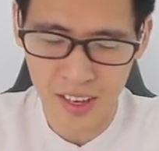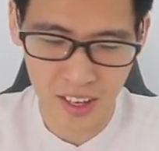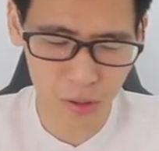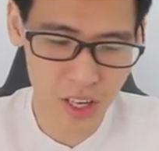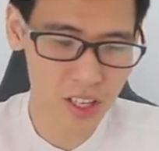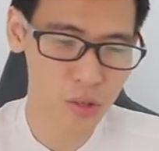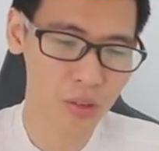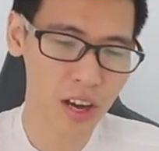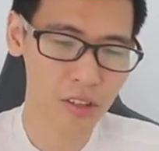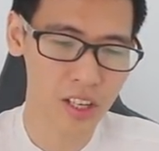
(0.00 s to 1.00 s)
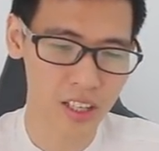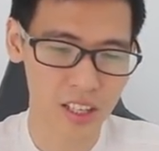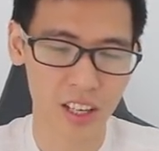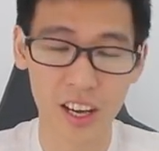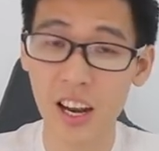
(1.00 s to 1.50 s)
Đầu tiên thì chúng ta có thể
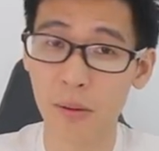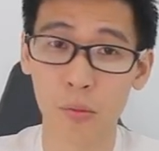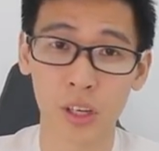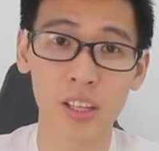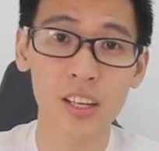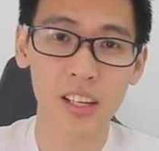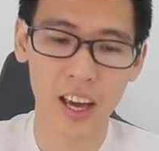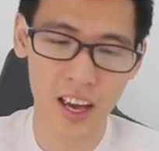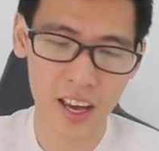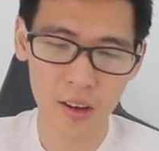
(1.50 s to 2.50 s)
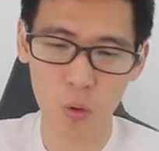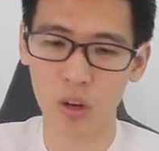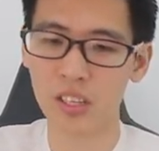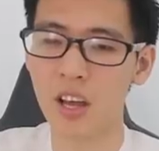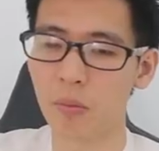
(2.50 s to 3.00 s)
nhìn thấy là một cái thiết kế của
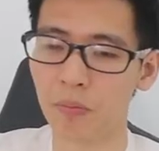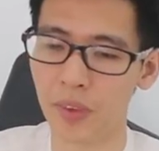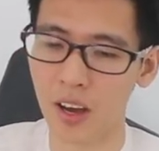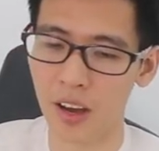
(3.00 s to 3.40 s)
cái dòng